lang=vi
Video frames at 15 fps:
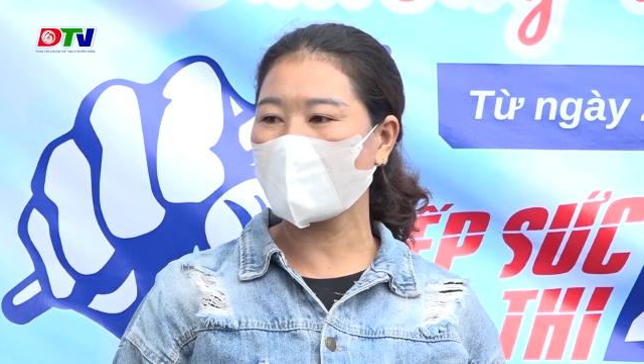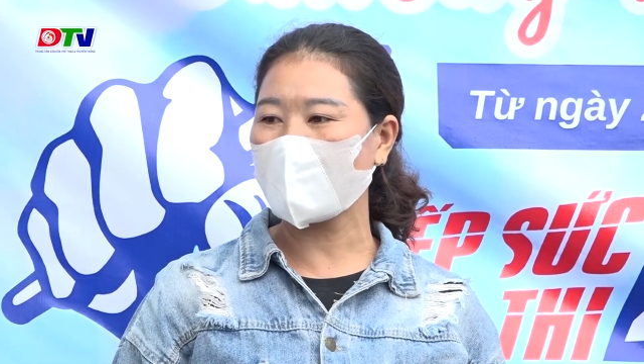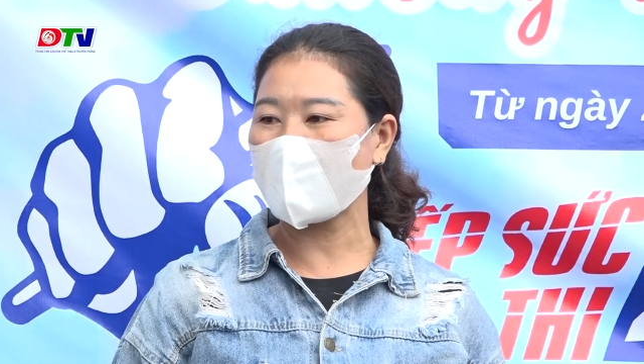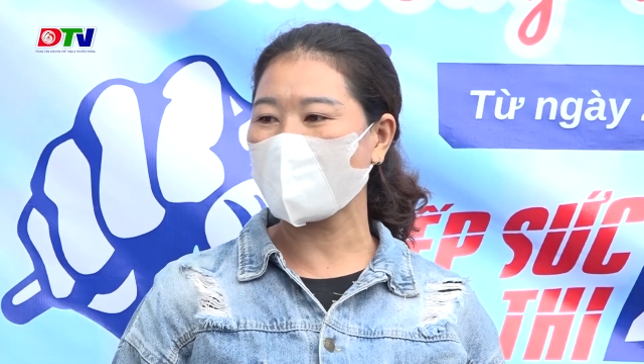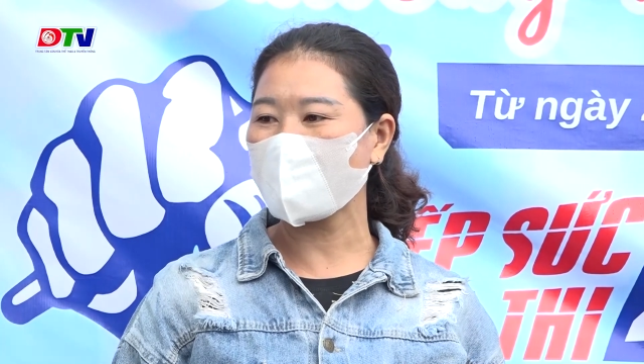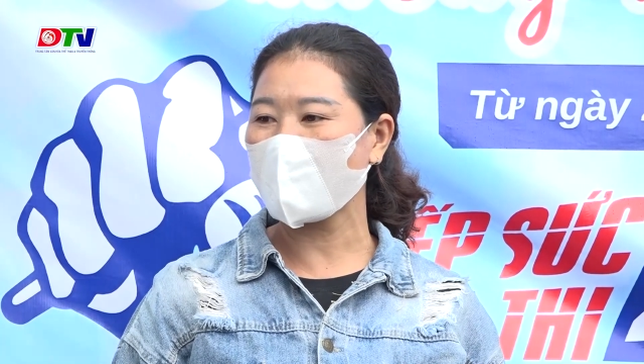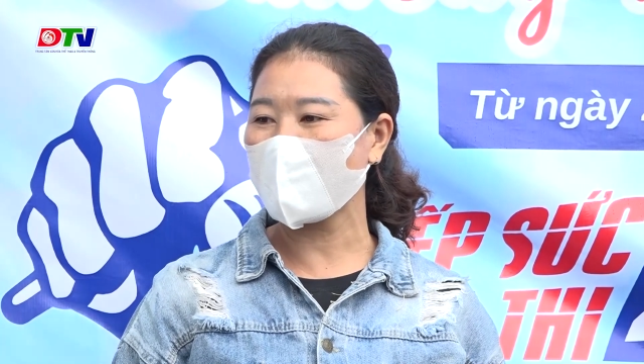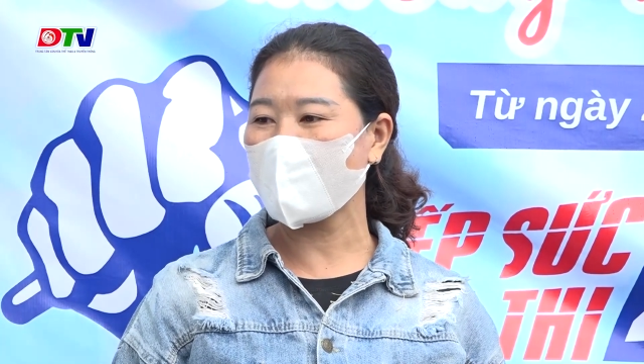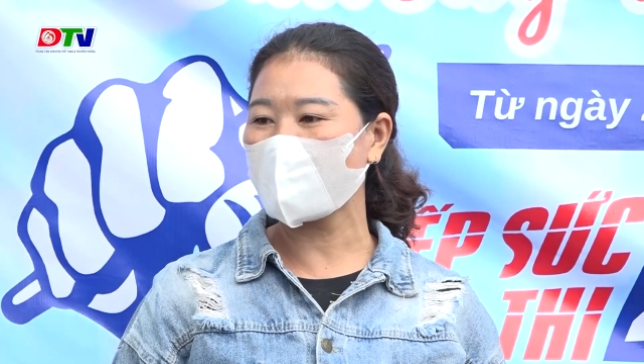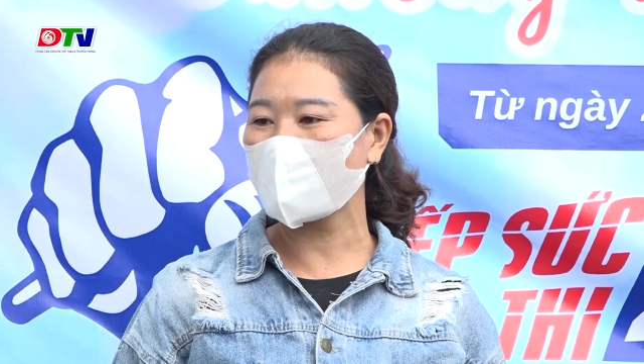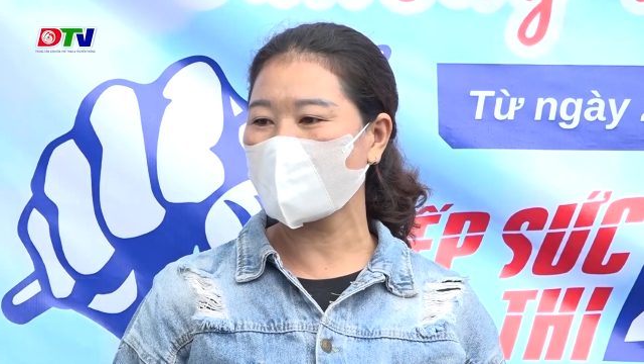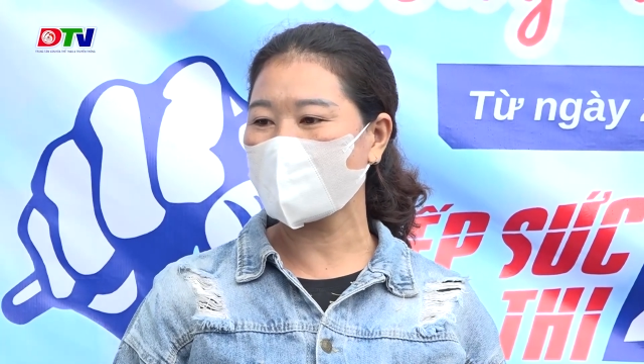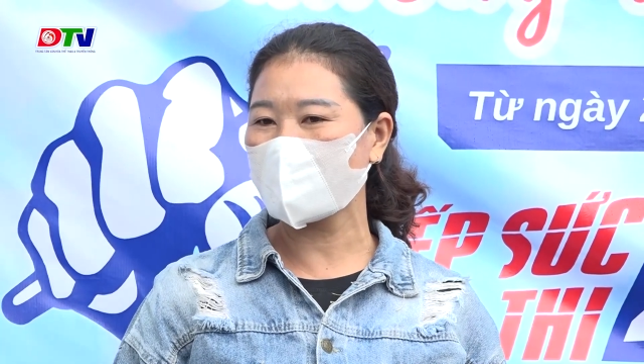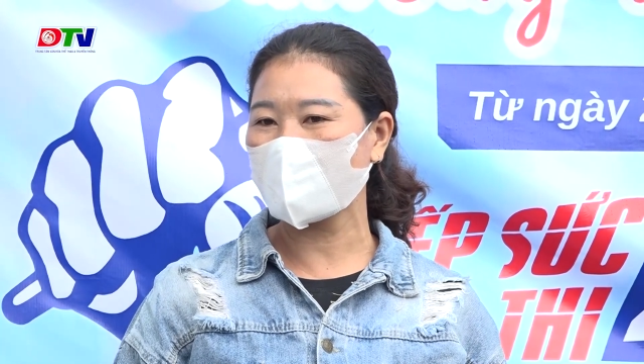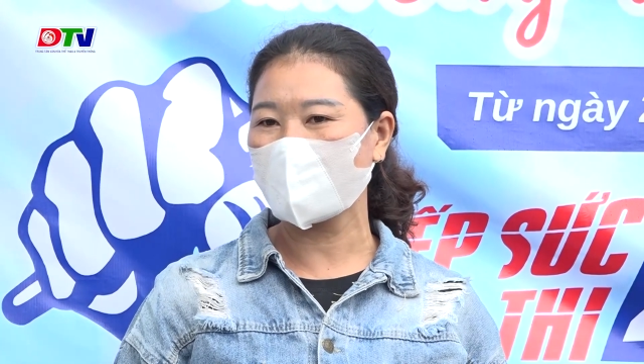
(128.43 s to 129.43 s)
làm bài
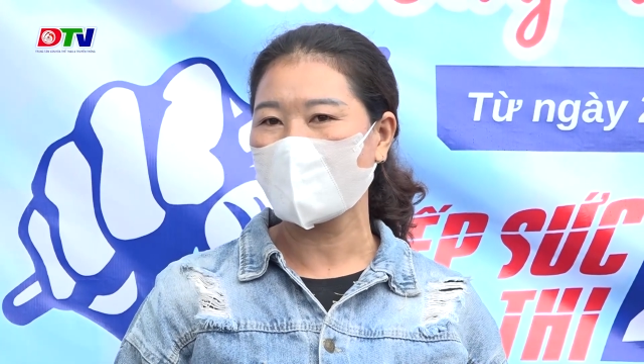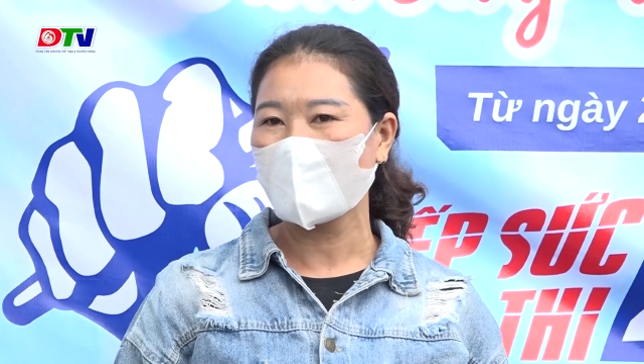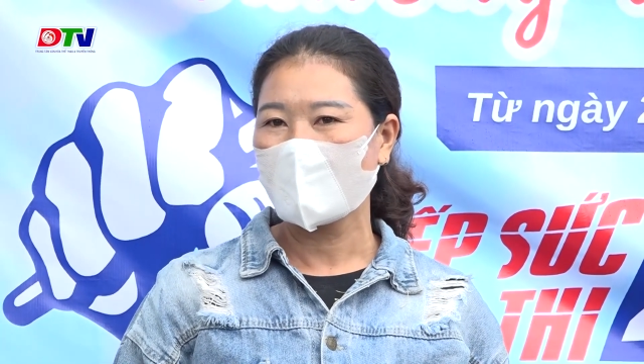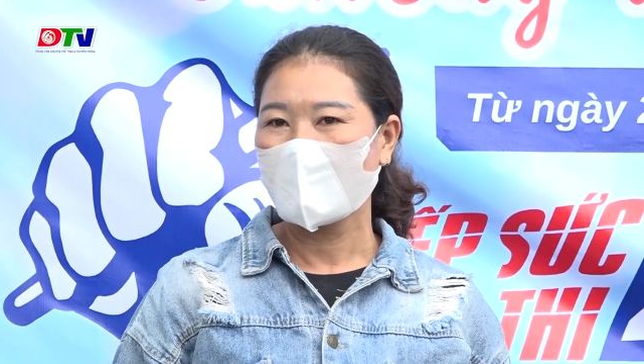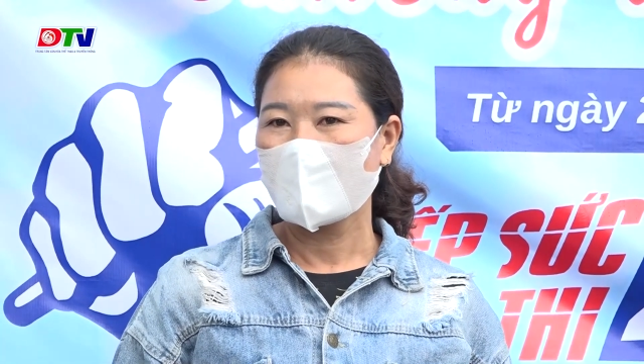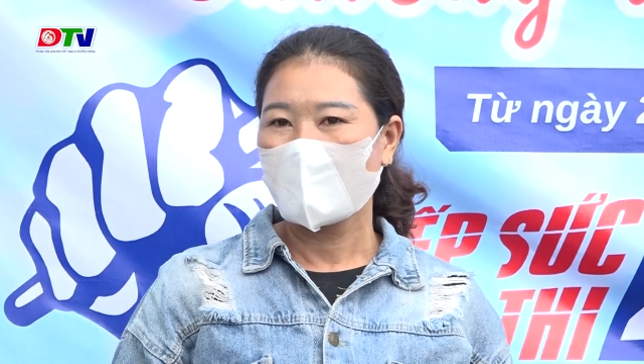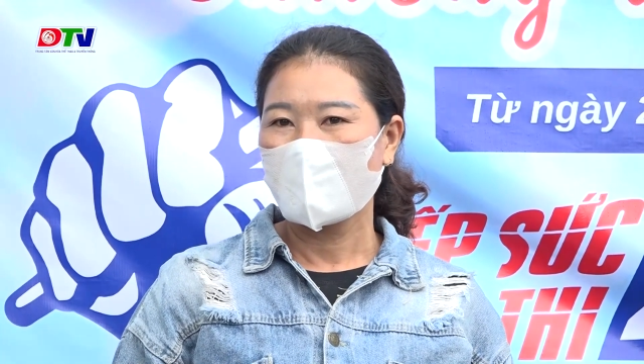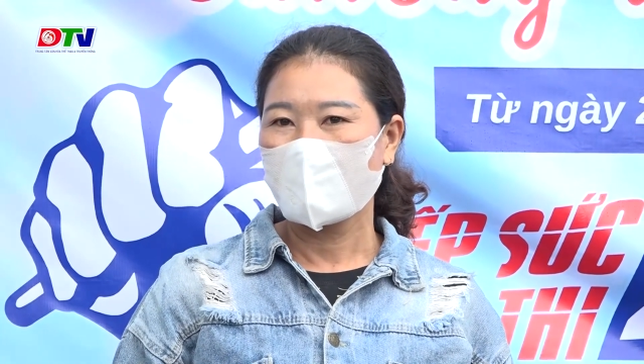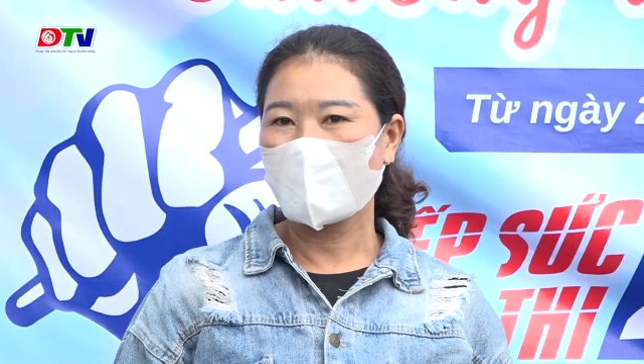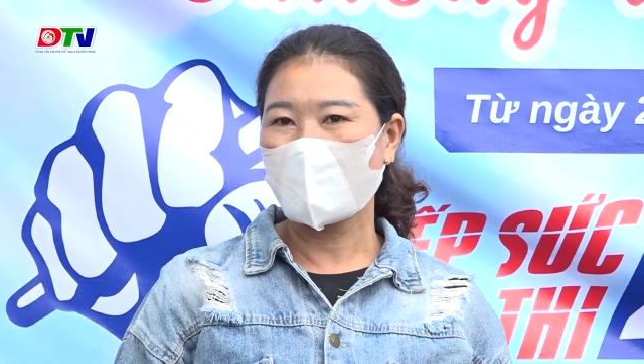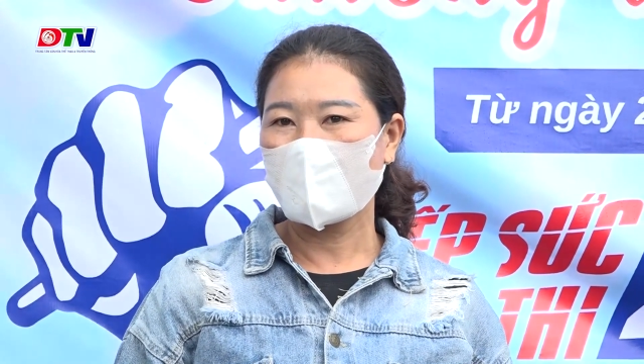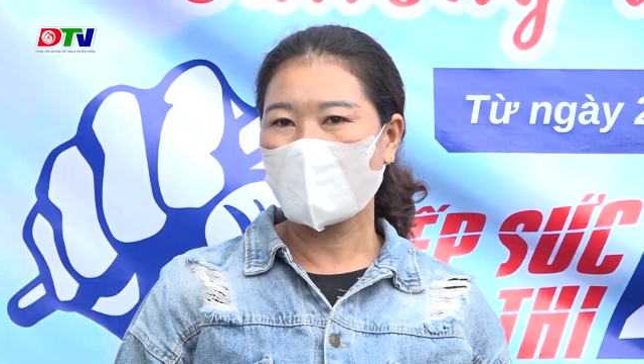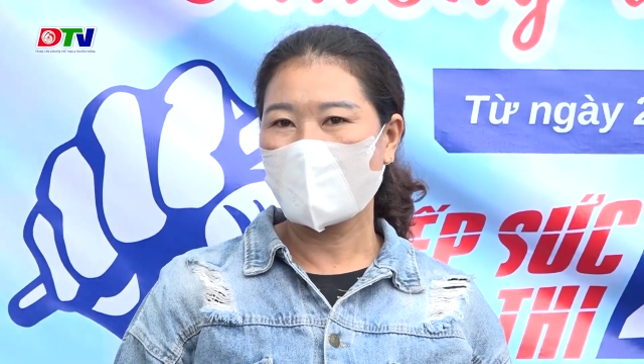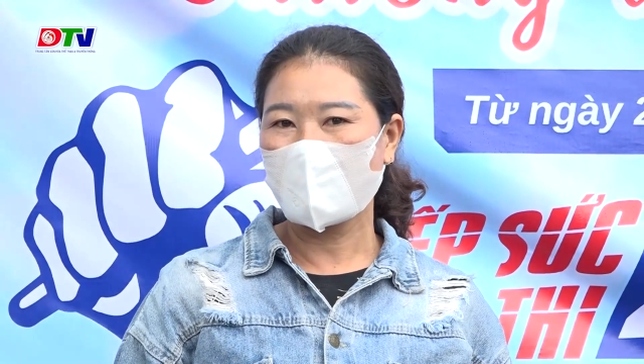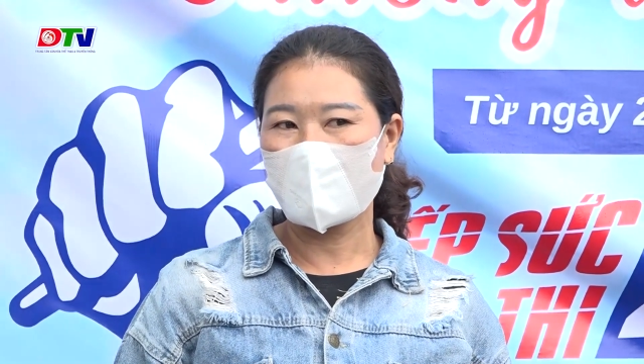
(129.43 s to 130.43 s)
cho
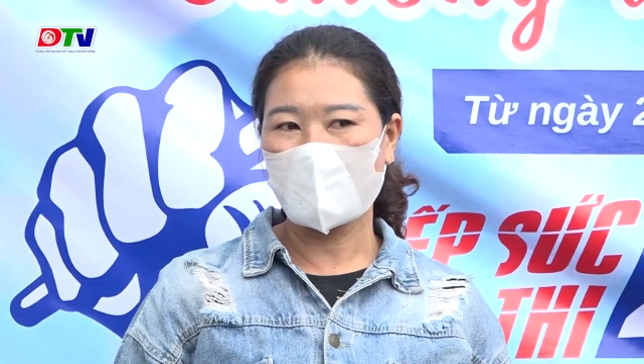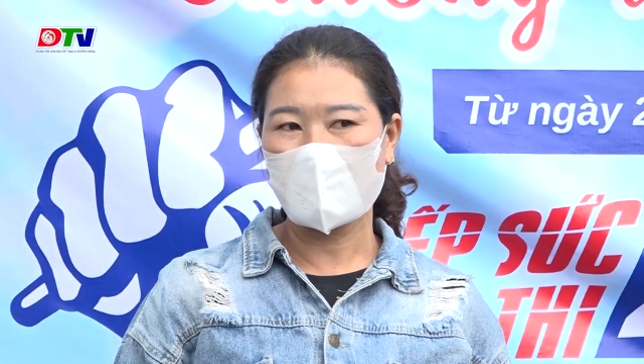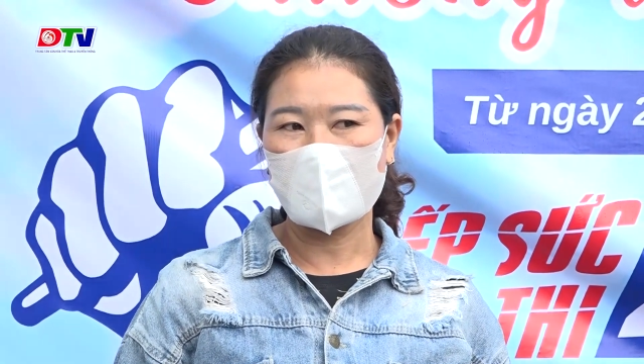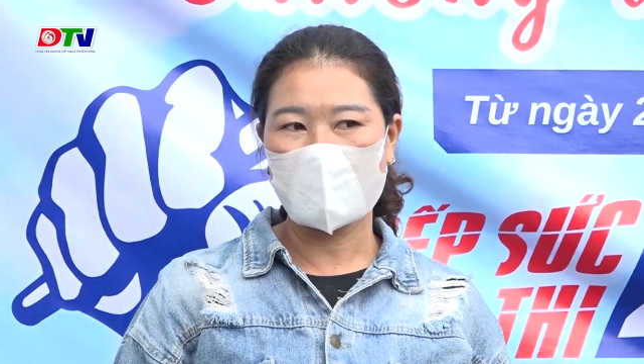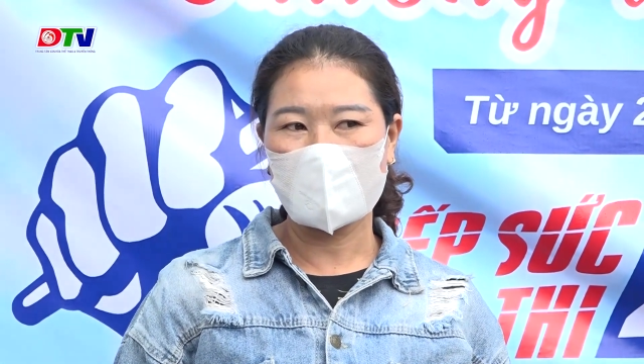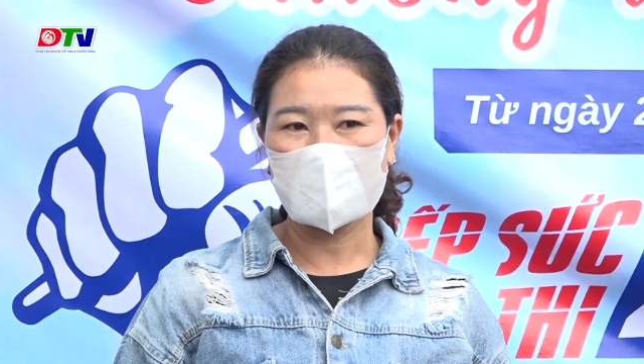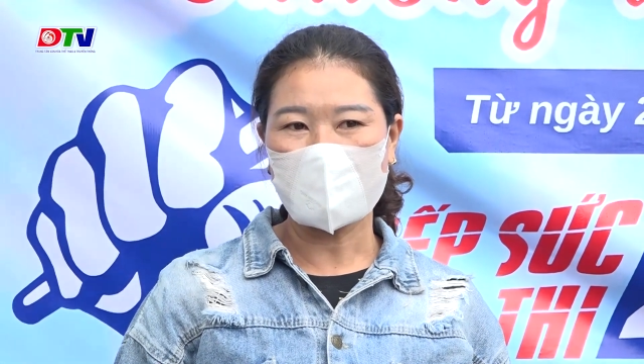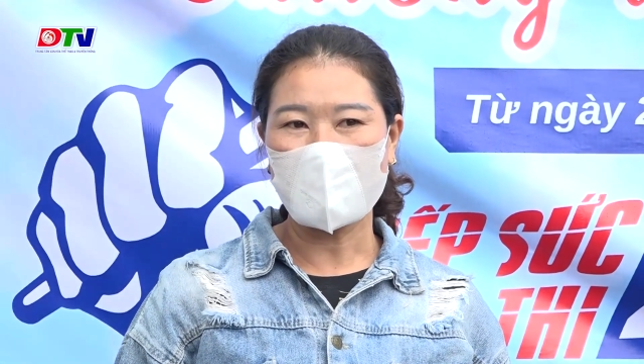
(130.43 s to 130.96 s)
uh,